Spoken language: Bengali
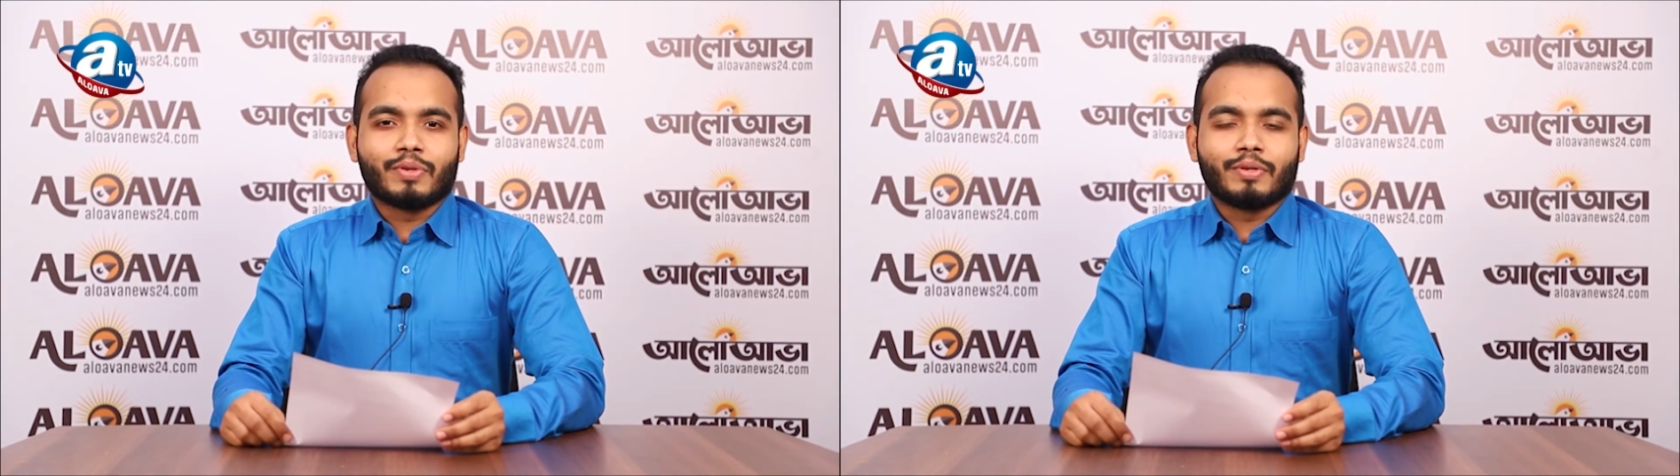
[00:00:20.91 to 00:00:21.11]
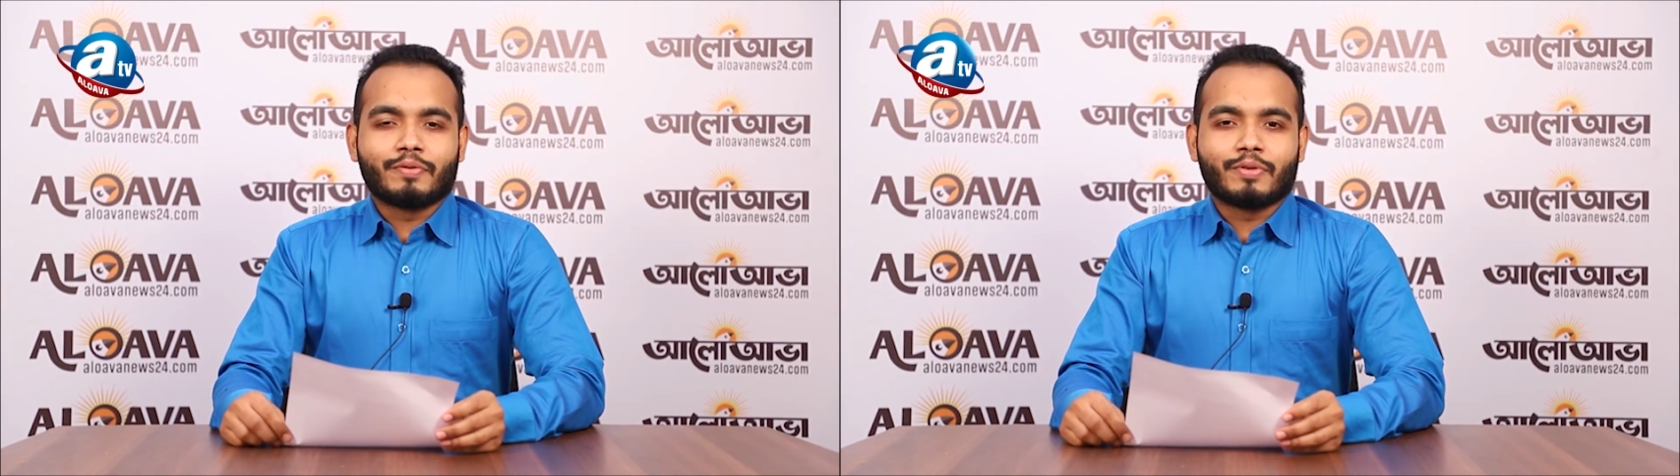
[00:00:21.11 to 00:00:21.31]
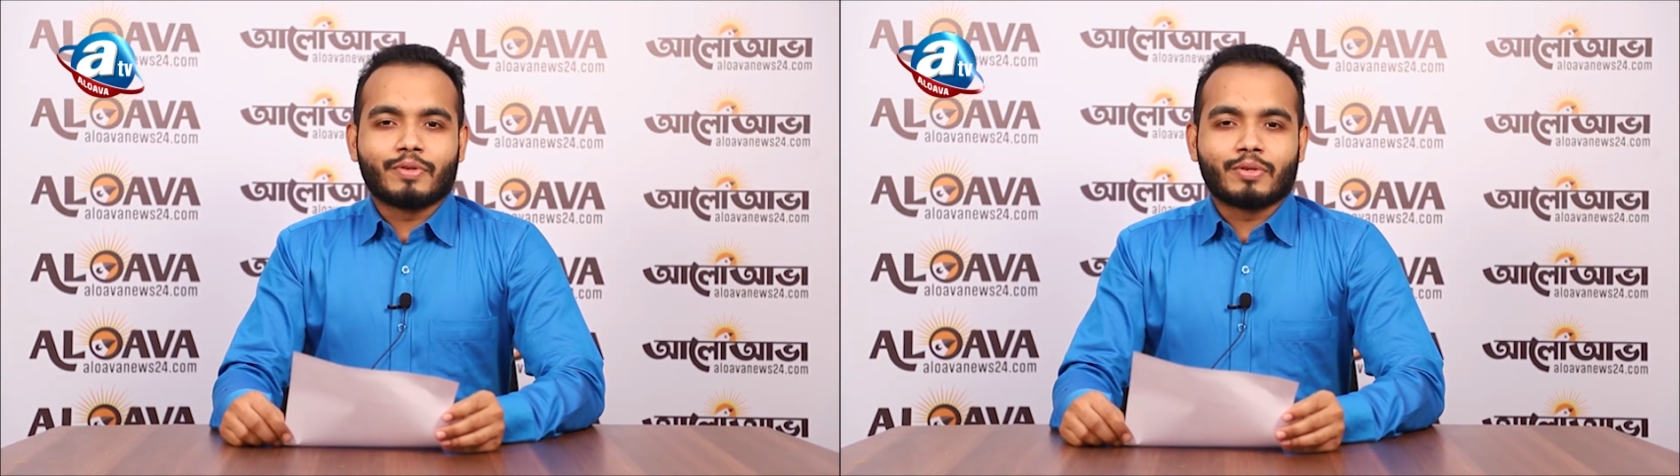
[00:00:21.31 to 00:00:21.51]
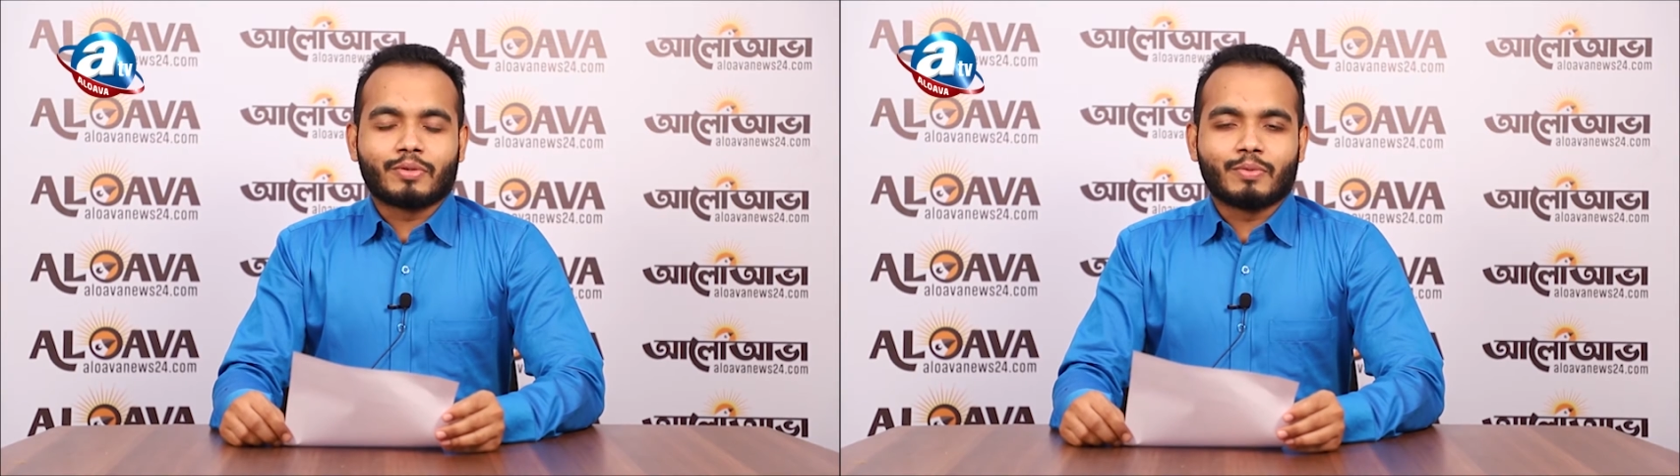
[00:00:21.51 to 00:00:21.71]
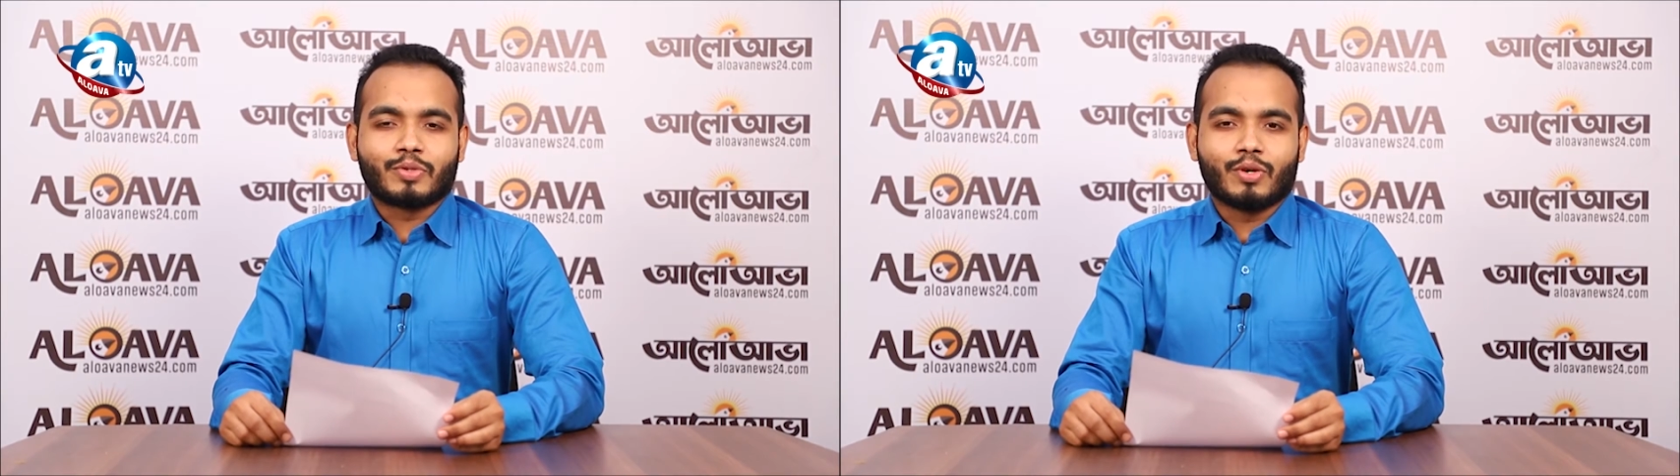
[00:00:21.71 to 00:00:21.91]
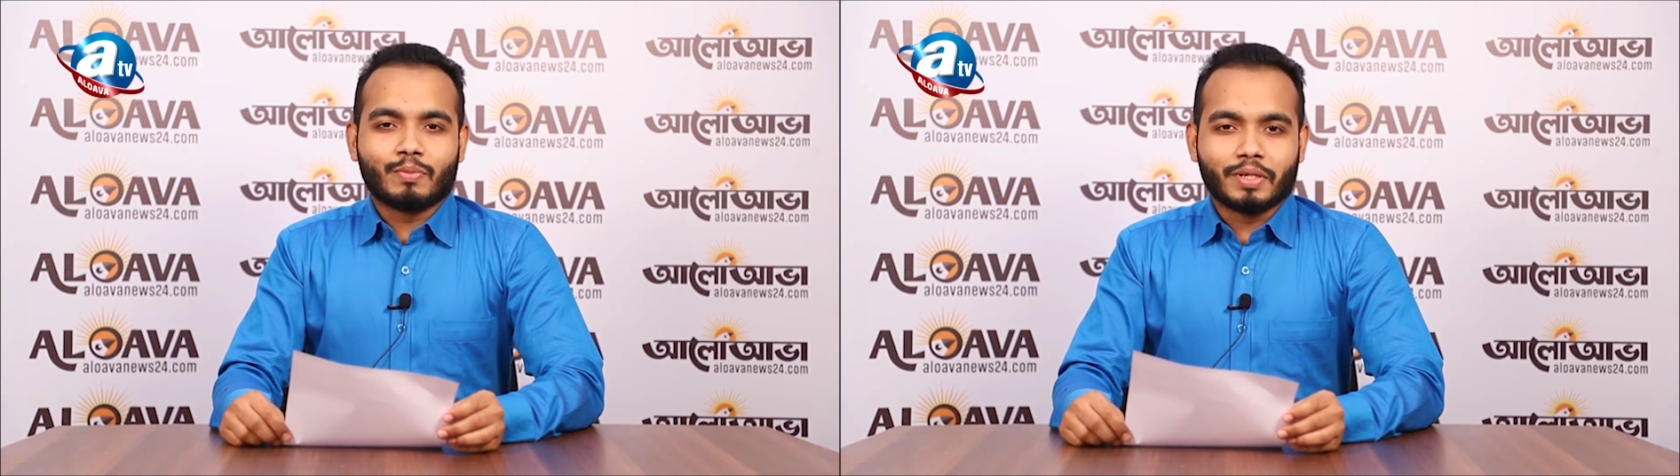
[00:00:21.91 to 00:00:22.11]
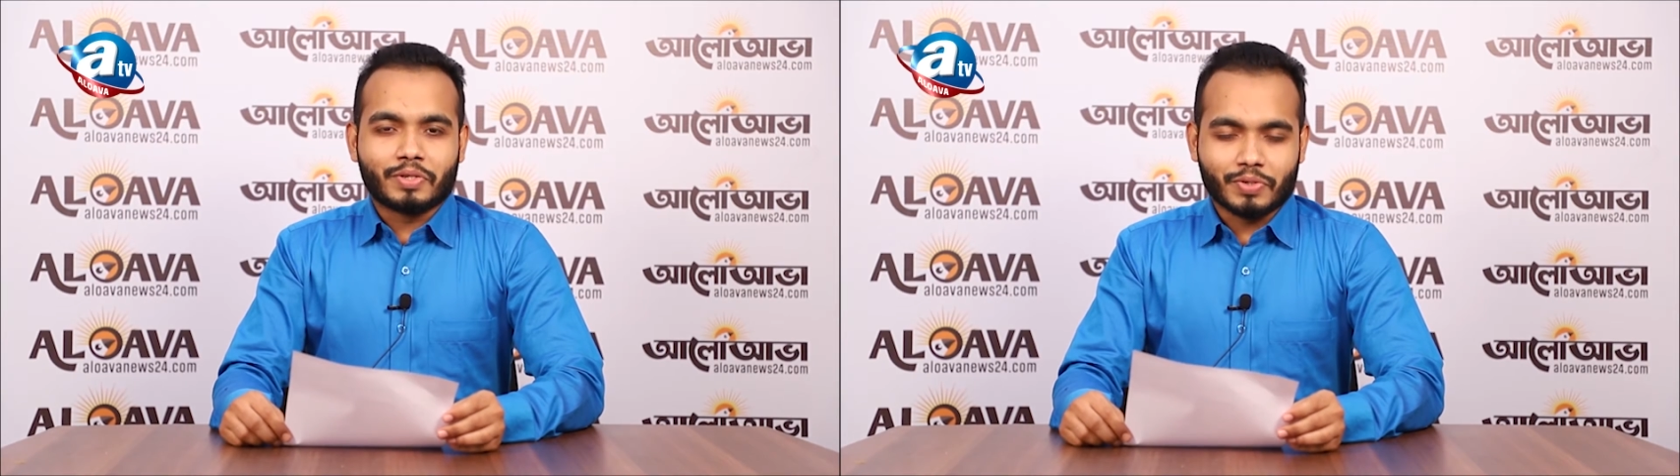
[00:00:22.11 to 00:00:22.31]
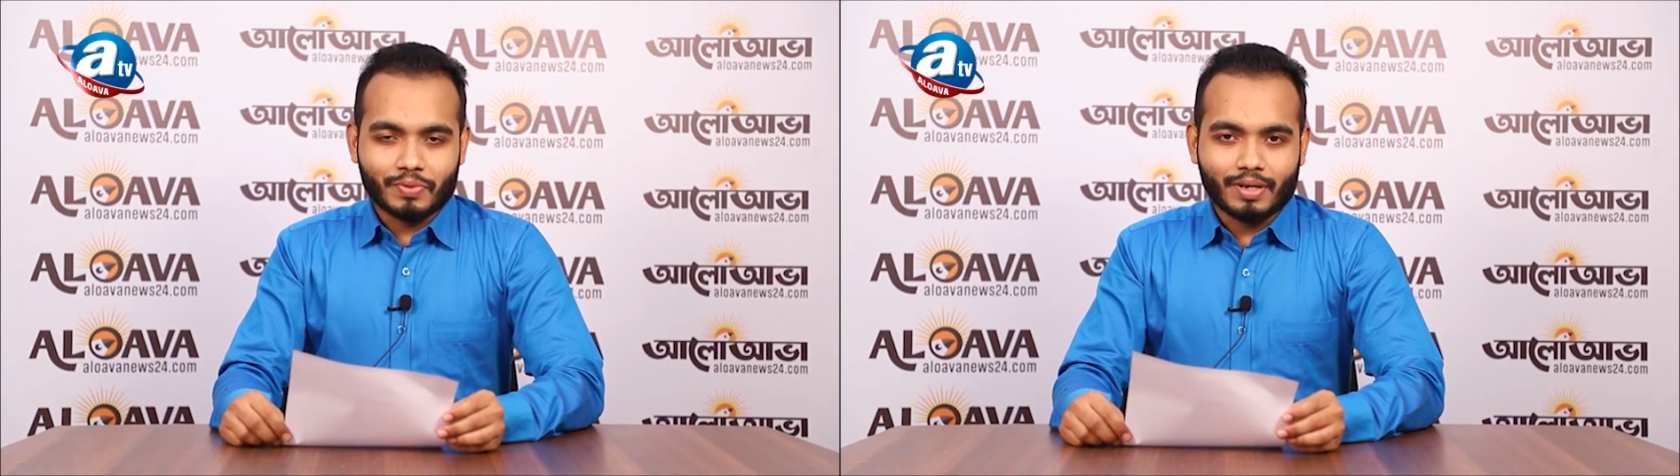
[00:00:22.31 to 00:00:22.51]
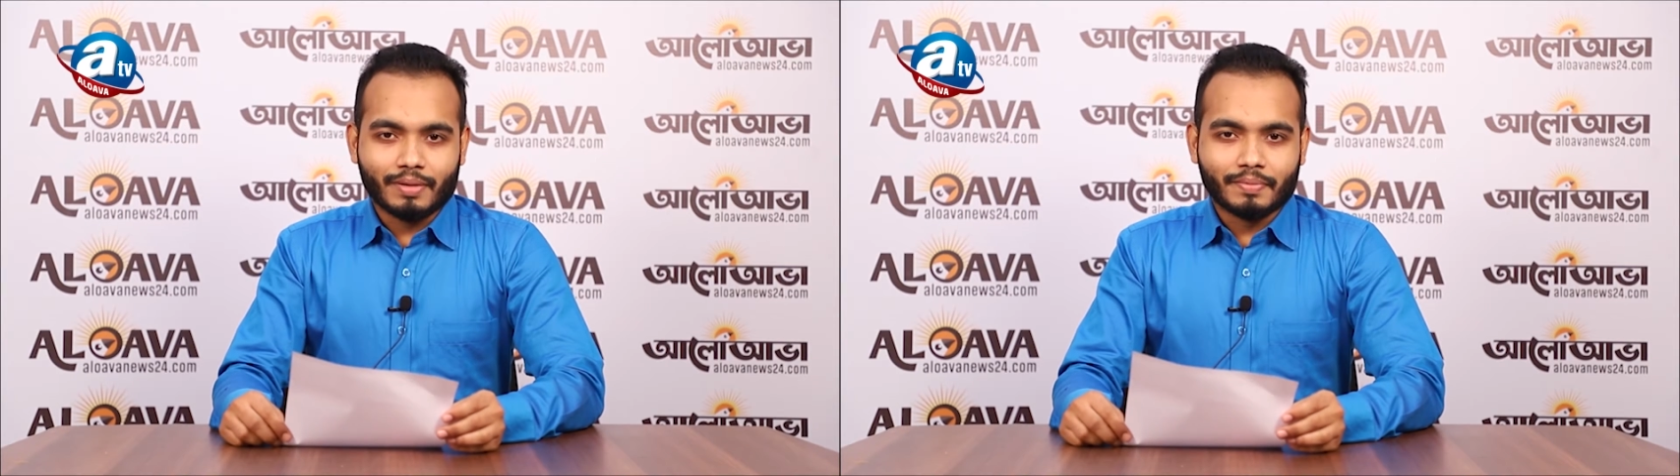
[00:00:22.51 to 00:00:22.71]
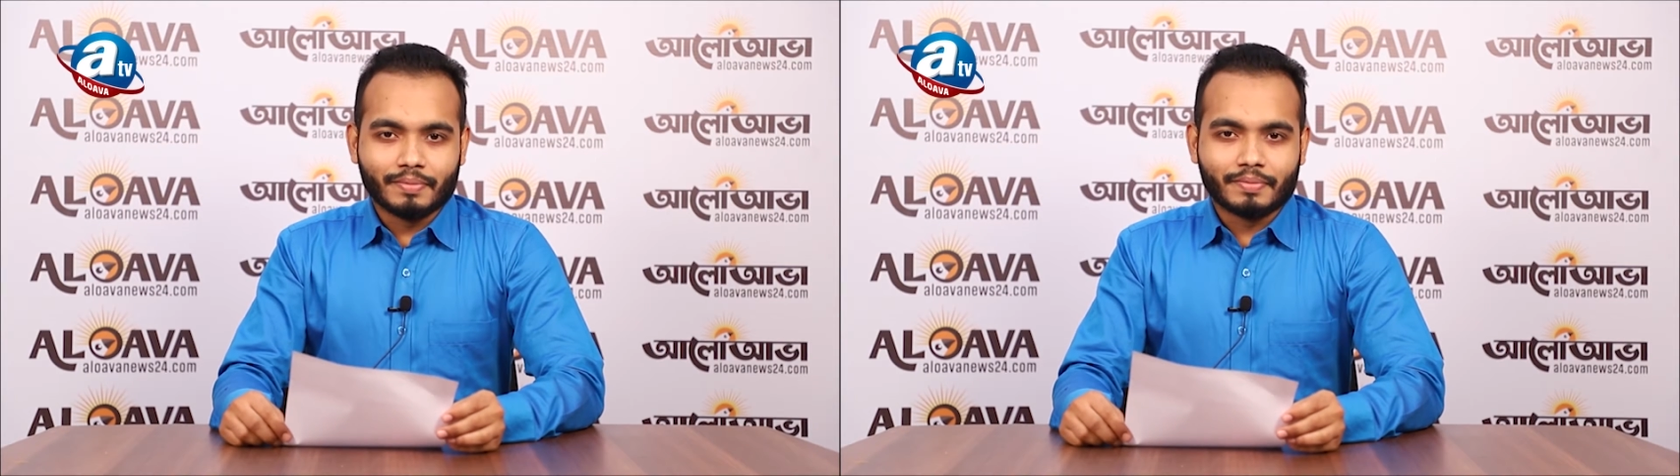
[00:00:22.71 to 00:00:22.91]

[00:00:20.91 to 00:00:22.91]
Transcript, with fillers: টোয়েন্টি ফোর ডট কম সংবাদ শিরোনাম